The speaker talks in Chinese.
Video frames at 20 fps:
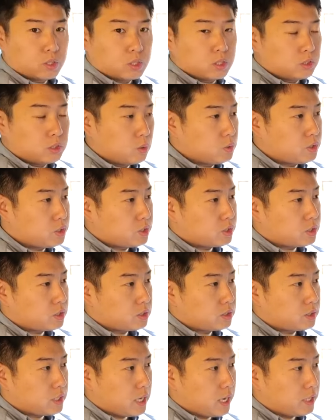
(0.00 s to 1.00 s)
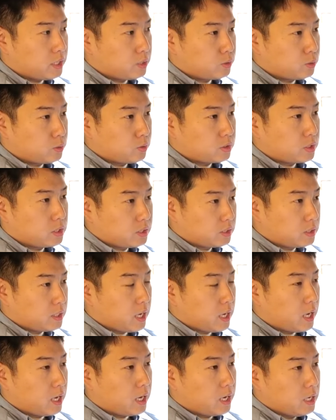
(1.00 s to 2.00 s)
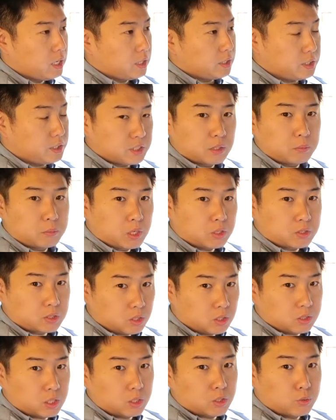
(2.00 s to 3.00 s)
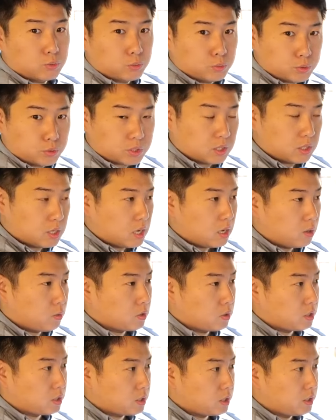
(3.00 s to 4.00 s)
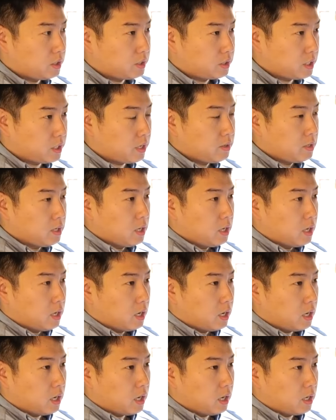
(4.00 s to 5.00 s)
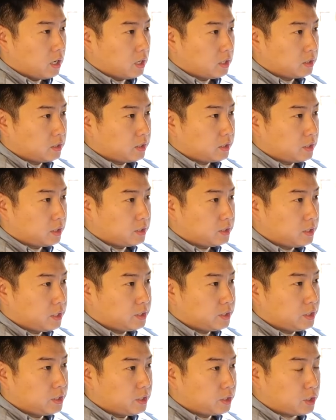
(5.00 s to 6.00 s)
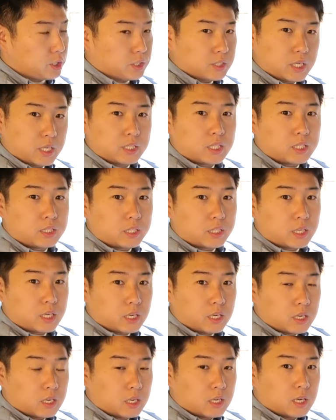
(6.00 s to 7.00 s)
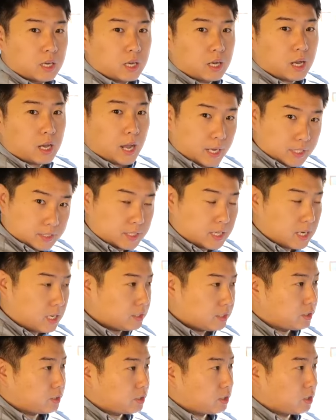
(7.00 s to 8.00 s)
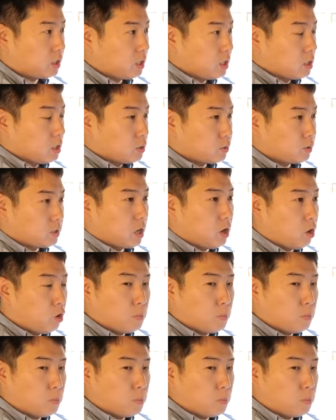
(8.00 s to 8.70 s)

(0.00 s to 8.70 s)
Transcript: 尤其是在这种身材体型比较娇小的女生啊，或者是一些，呃，这个接近成年人的那个。孩子呀，其实坐在后